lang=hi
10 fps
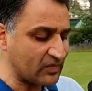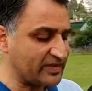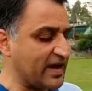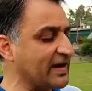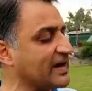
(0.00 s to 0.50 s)

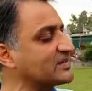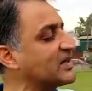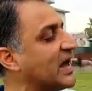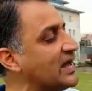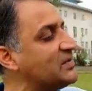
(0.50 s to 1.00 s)
क्या
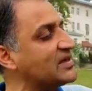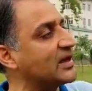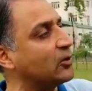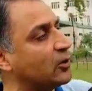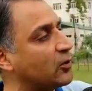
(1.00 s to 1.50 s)
करता है आईबी के
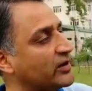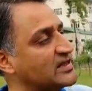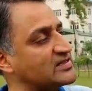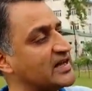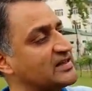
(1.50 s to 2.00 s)
लोगों के
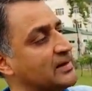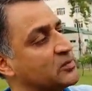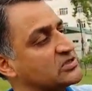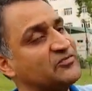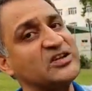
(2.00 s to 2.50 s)
साथ ये
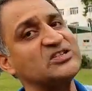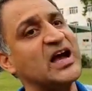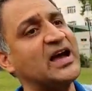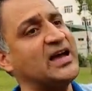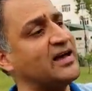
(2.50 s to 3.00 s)
मुजफ्फर
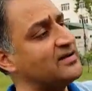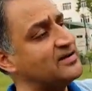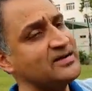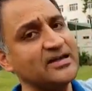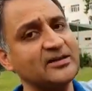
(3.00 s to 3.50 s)
शाह है
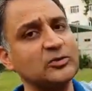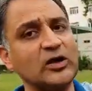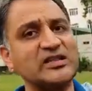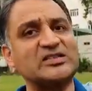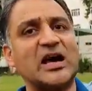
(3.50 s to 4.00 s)
ये
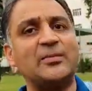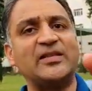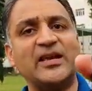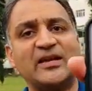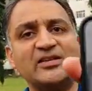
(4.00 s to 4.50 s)
दुलत साहब है
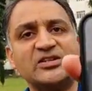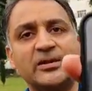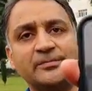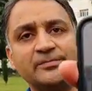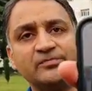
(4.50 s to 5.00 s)
देख लीजिए
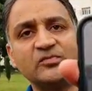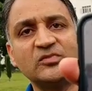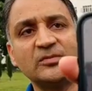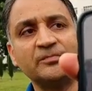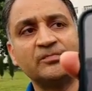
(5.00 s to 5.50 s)

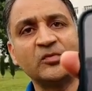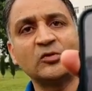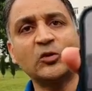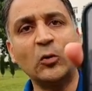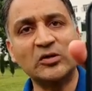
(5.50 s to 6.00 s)

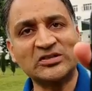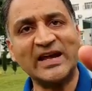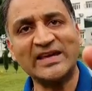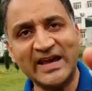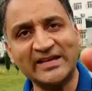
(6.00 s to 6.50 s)
तो उठता
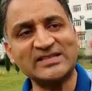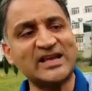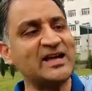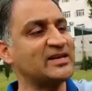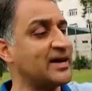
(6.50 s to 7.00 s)
ये इनके
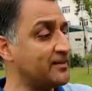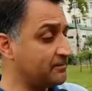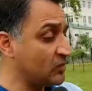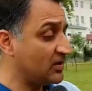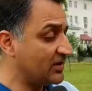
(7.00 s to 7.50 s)
साथ है
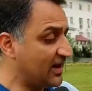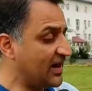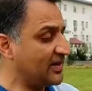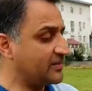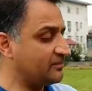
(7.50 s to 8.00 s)

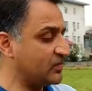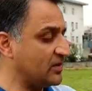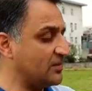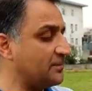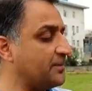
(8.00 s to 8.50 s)
एक
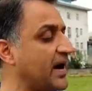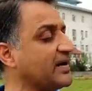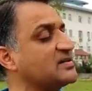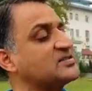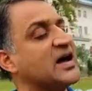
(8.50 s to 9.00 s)

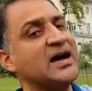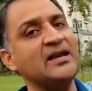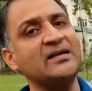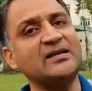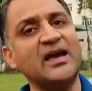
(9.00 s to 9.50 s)

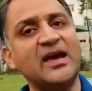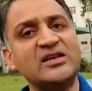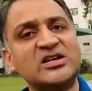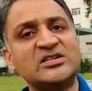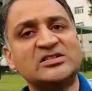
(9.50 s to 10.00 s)
पाकिस्तान के
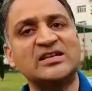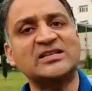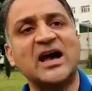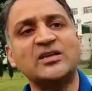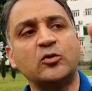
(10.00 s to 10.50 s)
एजेंट्स के
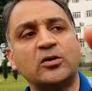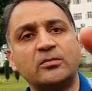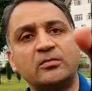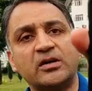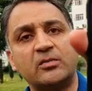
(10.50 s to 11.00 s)
साथ और
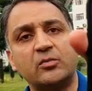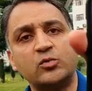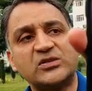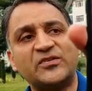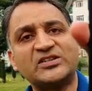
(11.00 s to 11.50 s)

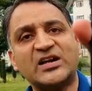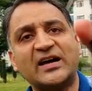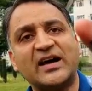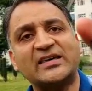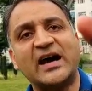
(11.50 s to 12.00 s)
मुजफ्फर शाह
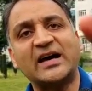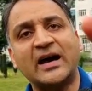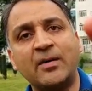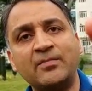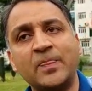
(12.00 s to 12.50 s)
का क्या
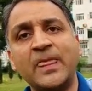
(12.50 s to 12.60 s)
काम